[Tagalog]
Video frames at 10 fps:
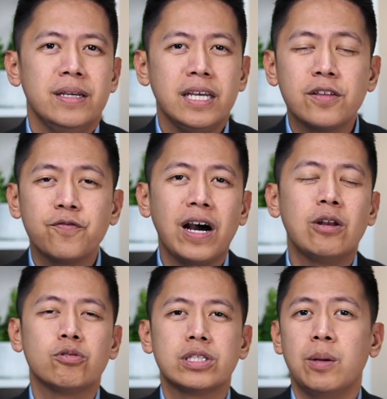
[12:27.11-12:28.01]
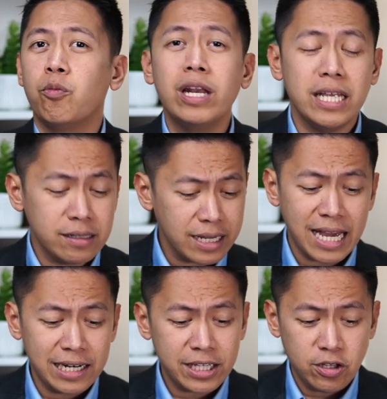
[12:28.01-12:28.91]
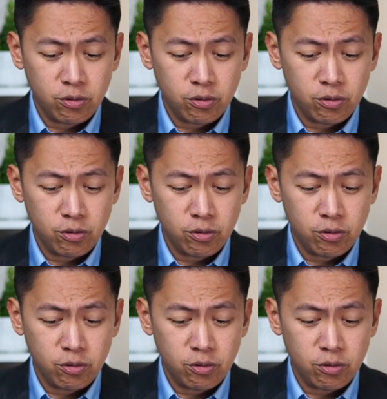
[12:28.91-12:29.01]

It follows them. Well, in reality,